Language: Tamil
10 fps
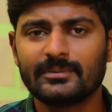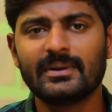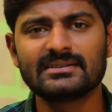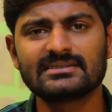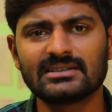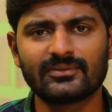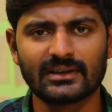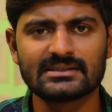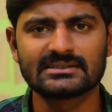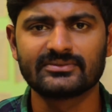தி பேசிக்ஸ் ஆஃப்
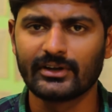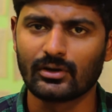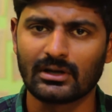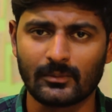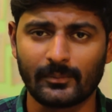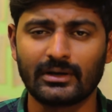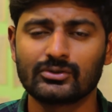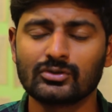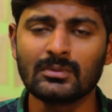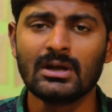லென்சஸ் வீடியோவில் நம்ம
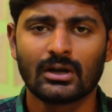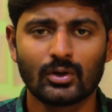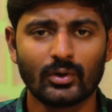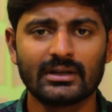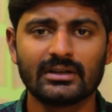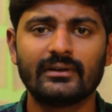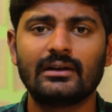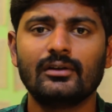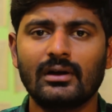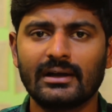பார்த்தோம் லோயர் த
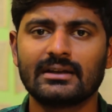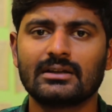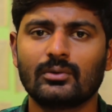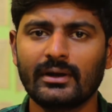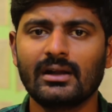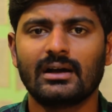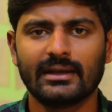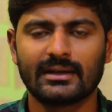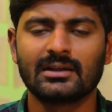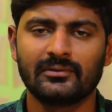வேல்யூ ஹையர் த ஒயிட்
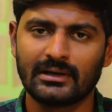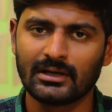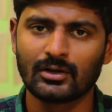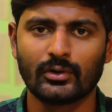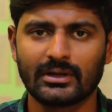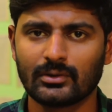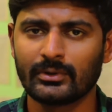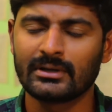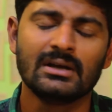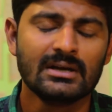ஹையர் த வேல்யூ லோயர் த
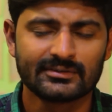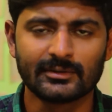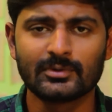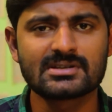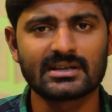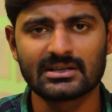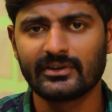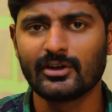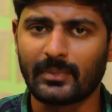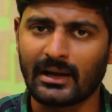ஒயிட் சப்போஸ் நீங்கள் அந்த
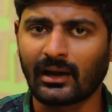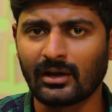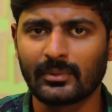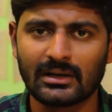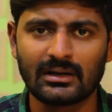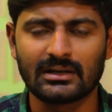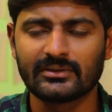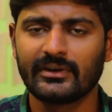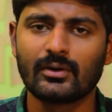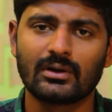வீடியோ பார்க்கல அப்படின்னா
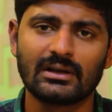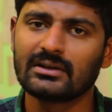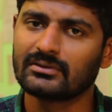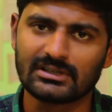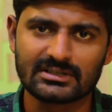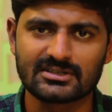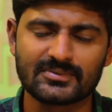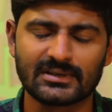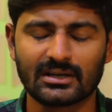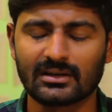அந்த வீடியோட லிங்க் வந்து
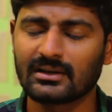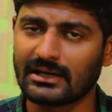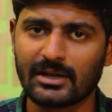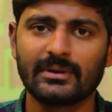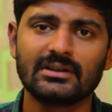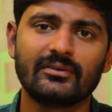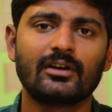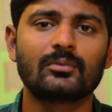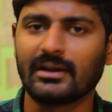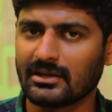டிஸ்கிரிப்ஷனில் இருக்குது கண்டிப்பாக இந்த
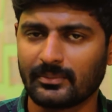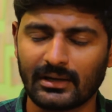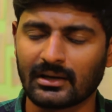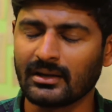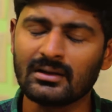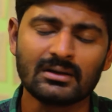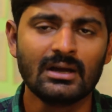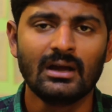வீடியோக்கு முன்னாடி அதை பாருங்கள்